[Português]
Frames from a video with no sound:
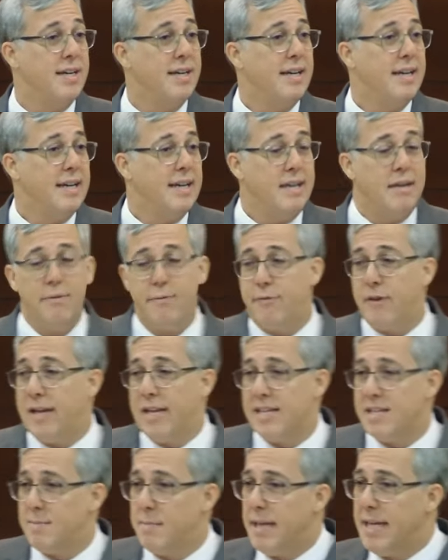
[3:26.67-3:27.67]

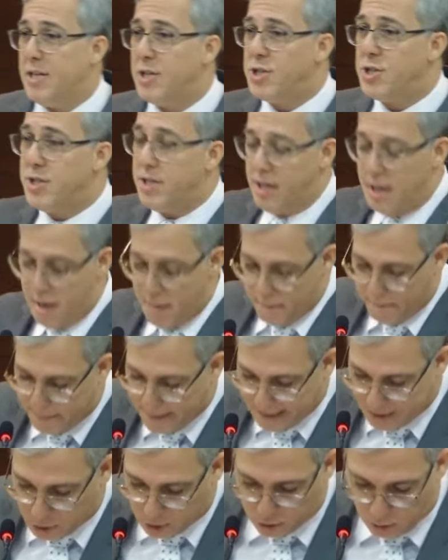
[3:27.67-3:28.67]
Infelizmente,
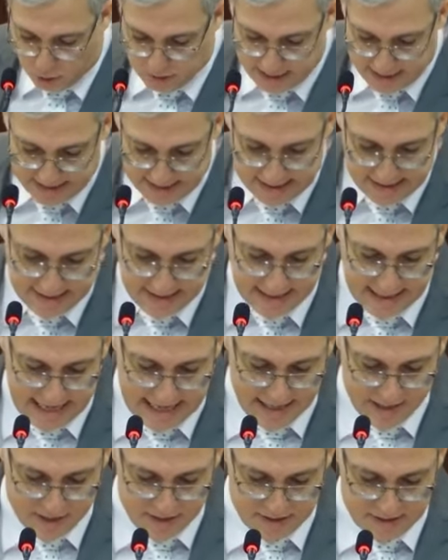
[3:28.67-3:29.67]
para todas as
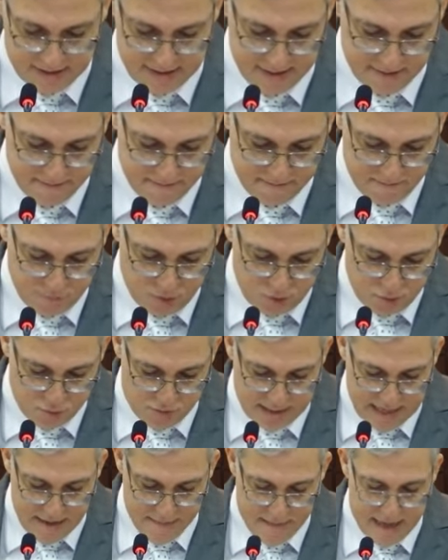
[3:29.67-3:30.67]
idades, o
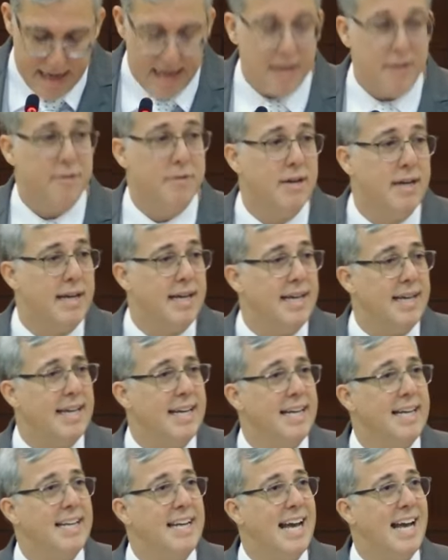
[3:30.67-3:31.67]
trabalho
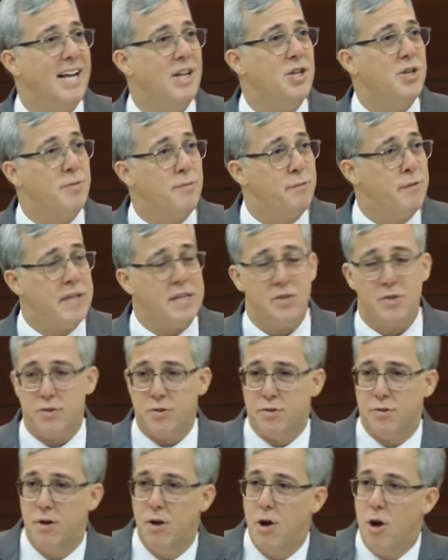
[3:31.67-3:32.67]
ele é
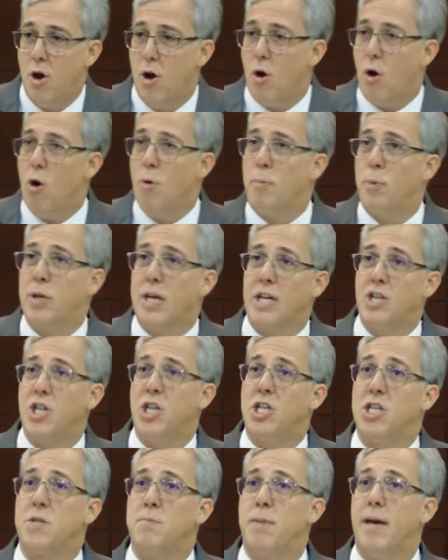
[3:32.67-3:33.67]
difícil, ou porque a
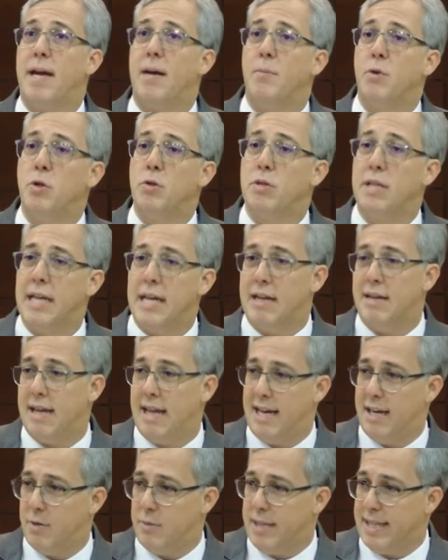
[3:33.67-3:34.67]
gente espera muito dele e
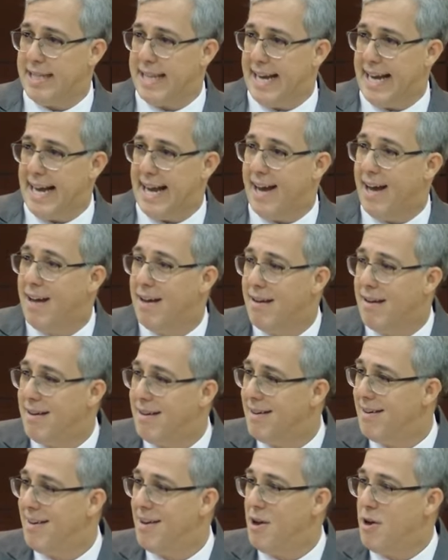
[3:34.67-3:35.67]
ele não entrega,
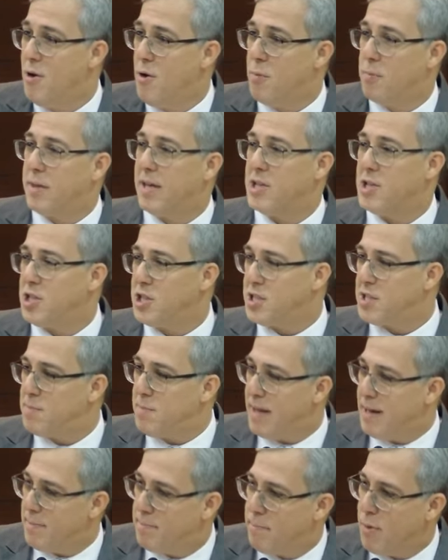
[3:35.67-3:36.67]
ou porque a gente
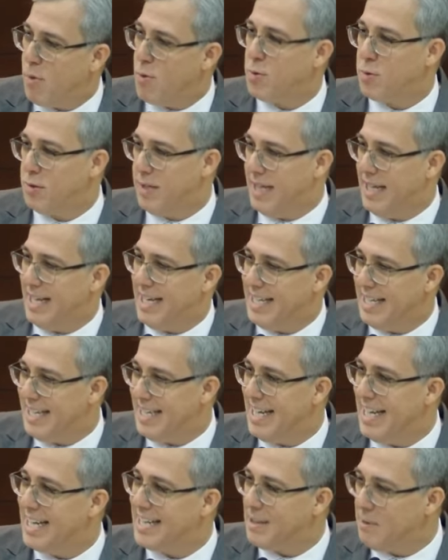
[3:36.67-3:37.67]
espera pouco dele e
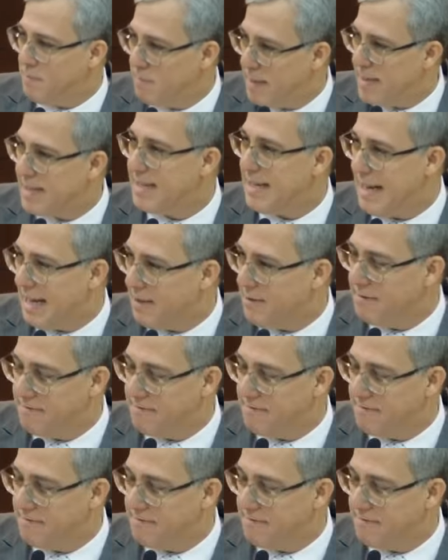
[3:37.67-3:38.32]
ele é tão pesado.